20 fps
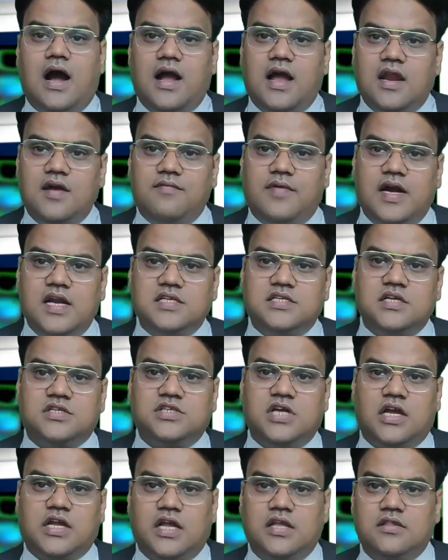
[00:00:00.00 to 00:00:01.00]
आंगनबाड़ी
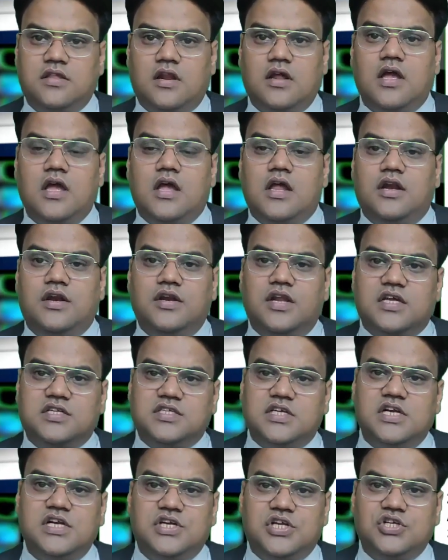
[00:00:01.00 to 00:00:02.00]
शिक्षा केंद्र
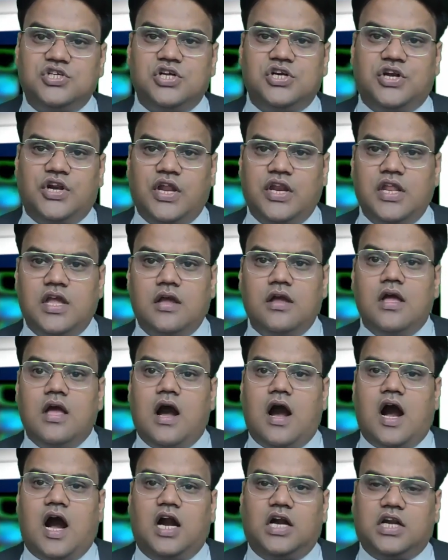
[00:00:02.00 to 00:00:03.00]
नर्सरी टीचर ट्रेनिंग
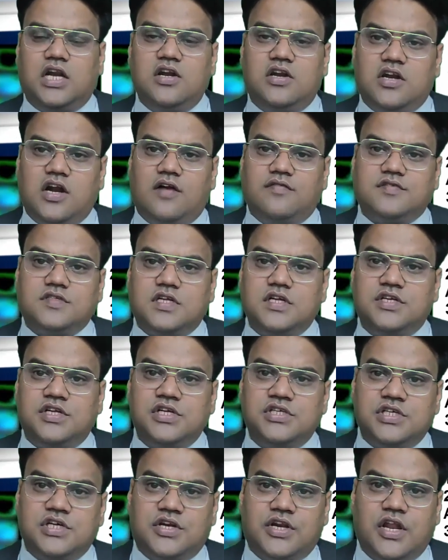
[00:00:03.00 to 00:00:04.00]
आर्ट एंड क्राफ्ट्स की
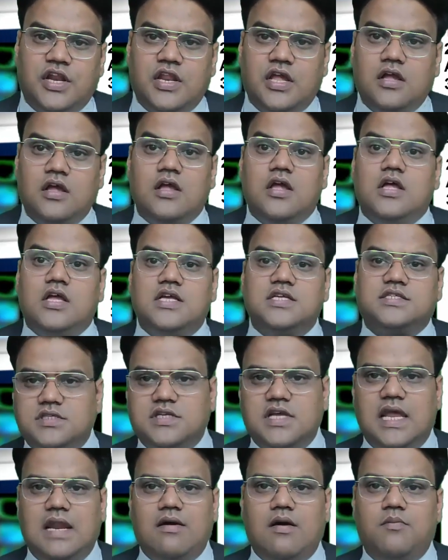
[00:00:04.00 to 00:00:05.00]
टीचर ट्रेनिंग
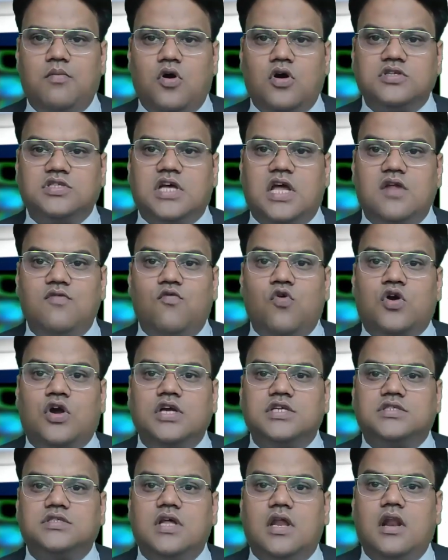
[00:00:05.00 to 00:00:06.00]
इसके अलावा बहुत सारे
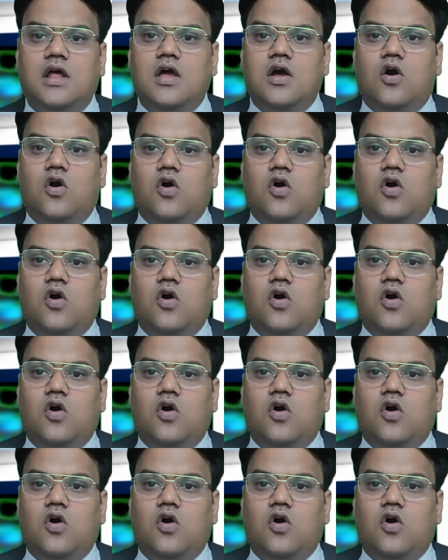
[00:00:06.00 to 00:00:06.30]
वोकेशनल